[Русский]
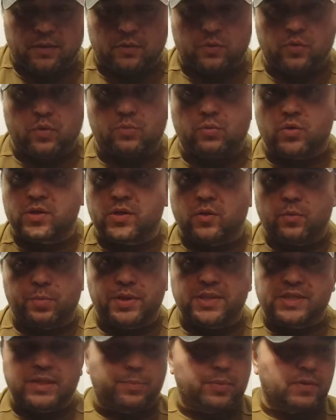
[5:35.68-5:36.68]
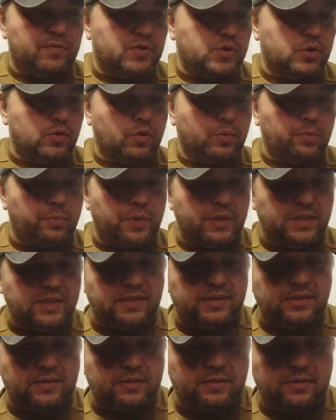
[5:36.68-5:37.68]
Но ну, можно, в принципе, все
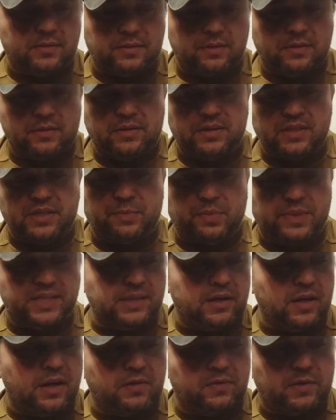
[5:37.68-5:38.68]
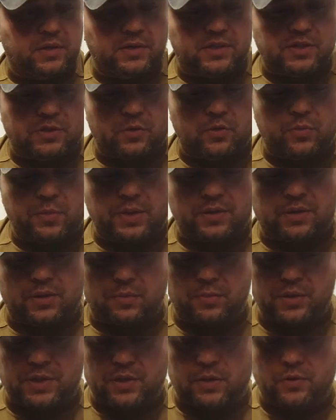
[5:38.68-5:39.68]
без специального инструмента,
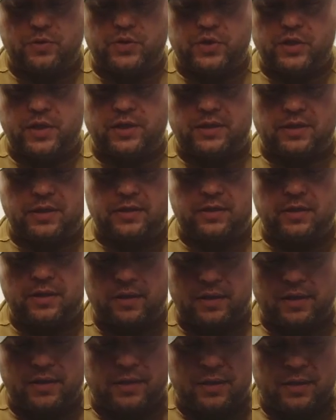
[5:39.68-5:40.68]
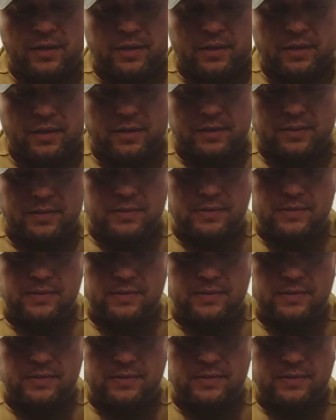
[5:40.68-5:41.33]
без ключей и так далее это